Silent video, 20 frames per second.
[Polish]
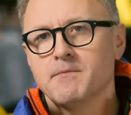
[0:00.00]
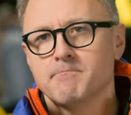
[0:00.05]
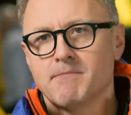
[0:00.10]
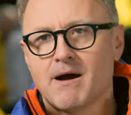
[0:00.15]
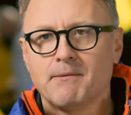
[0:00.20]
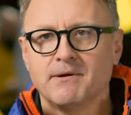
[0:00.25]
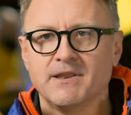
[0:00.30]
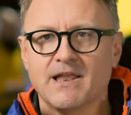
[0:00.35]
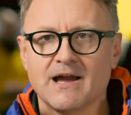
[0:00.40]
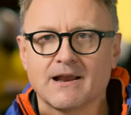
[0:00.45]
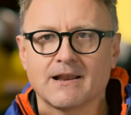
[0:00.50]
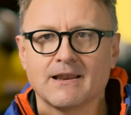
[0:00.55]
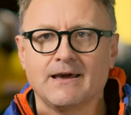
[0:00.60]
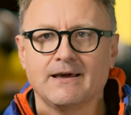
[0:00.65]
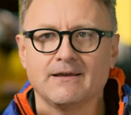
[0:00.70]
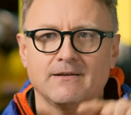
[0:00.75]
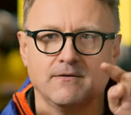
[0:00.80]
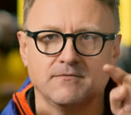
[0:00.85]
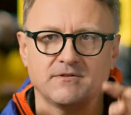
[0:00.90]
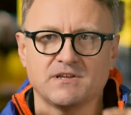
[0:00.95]
mamy
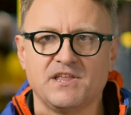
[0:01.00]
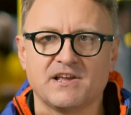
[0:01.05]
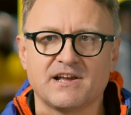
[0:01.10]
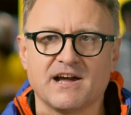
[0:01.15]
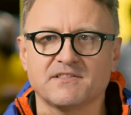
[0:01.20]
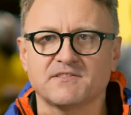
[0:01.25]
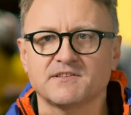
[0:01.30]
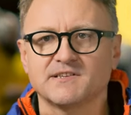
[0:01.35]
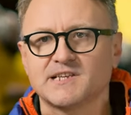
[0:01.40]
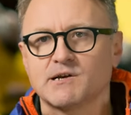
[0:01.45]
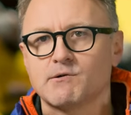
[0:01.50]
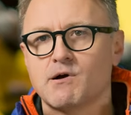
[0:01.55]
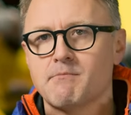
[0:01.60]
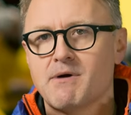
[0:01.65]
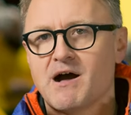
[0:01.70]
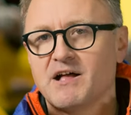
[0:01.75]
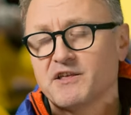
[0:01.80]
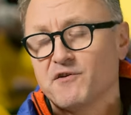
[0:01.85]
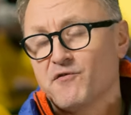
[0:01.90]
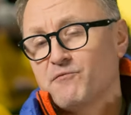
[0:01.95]
nagle delikatne
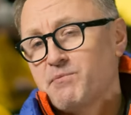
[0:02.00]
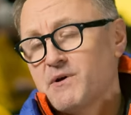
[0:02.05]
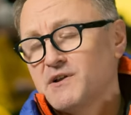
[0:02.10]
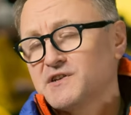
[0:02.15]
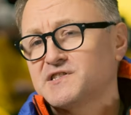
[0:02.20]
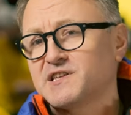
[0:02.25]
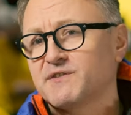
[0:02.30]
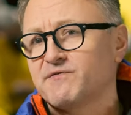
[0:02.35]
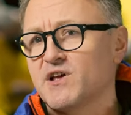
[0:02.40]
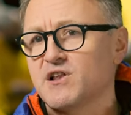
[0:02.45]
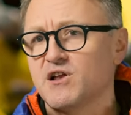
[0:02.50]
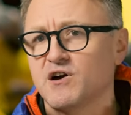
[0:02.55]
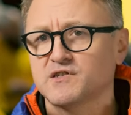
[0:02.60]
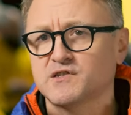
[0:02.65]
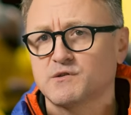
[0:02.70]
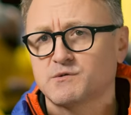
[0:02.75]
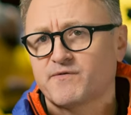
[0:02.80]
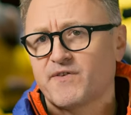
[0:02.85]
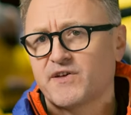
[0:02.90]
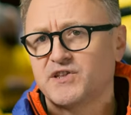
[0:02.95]
załamanie. W Polsce wiele
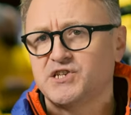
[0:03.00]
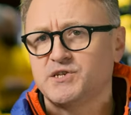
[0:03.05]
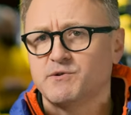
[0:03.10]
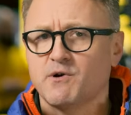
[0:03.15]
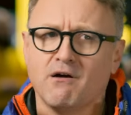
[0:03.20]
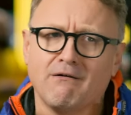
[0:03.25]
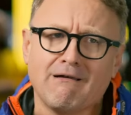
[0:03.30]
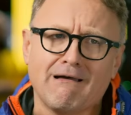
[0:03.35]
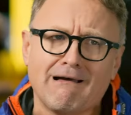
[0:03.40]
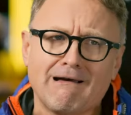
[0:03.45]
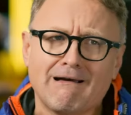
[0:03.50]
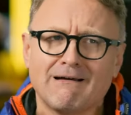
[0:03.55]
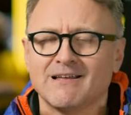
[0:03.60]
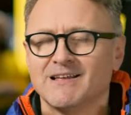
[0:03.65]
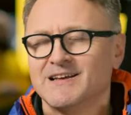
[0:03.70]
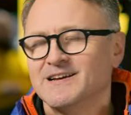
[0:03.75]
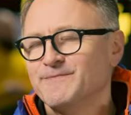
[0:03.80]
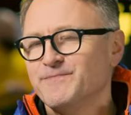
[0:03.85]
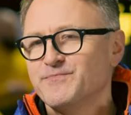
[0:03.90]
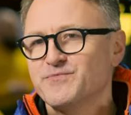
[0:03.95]
osób stwierdziło, a
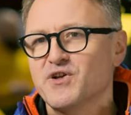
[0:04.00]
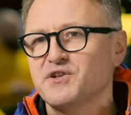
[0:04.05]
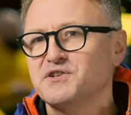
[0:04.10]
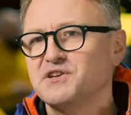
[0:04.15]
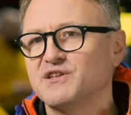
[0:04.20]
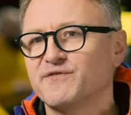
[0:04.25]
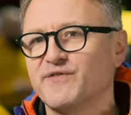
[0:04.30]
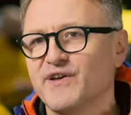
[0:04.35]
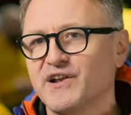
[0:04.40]
to nic